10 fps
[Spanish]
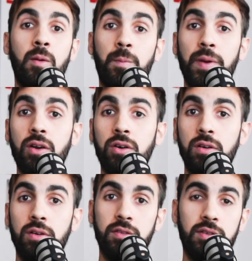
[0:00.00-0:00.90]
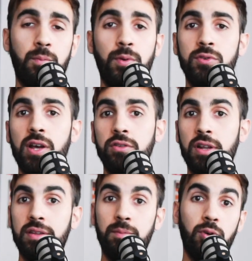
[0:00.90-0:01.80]
Pero se puede usar
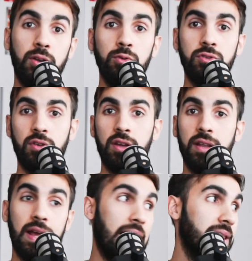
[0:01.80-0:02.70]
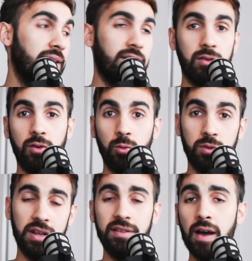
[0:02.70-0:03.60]
otro tipo de luz. Antes
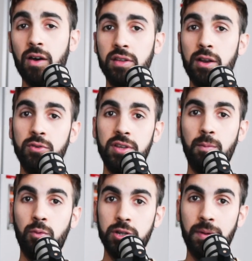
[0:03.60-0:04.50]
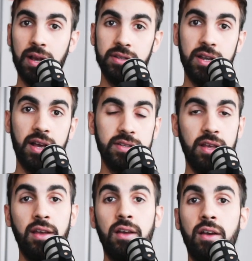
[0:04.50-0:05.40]
utilizaba otras luces mucho más caseras,
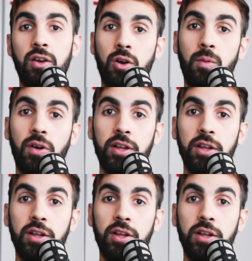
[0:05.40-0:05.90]
como